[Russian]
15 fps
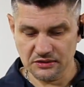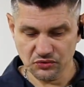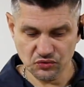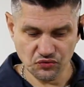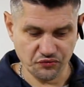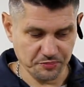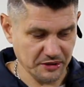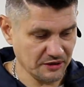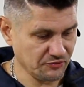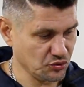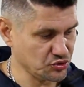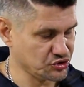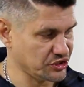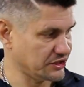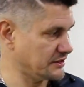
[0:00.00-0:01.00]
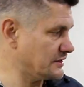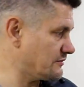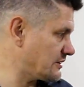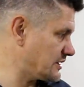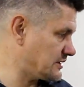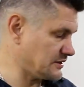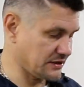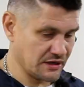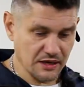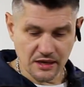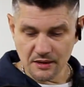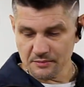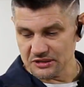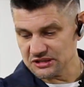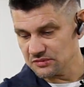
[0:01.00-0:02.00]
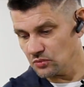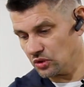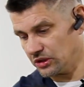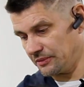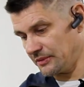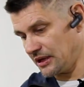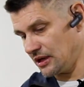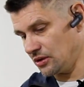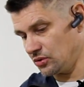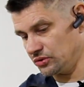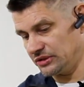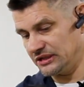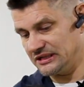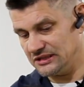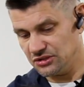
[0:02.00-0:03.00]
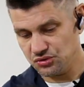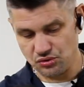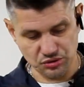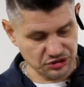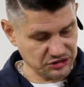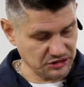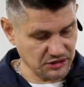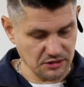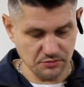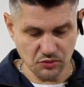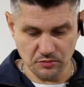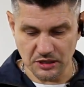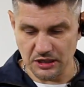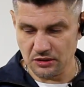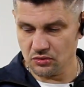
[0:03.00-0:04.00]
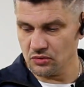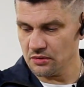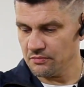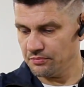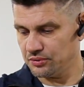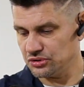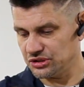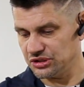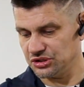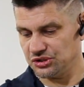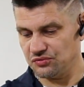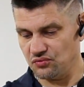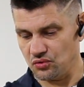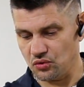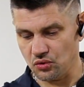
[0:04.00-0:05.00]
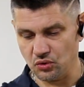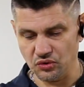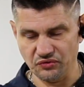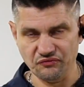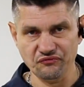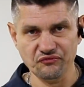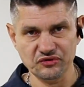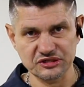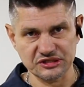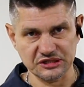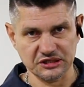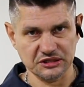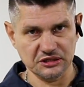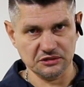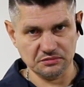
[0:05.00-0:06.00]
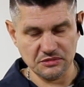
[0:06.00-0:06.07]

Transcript: Ну, в первую очередь давайте посмотрим, как он нанесется на бумагу, после чего он высохнет.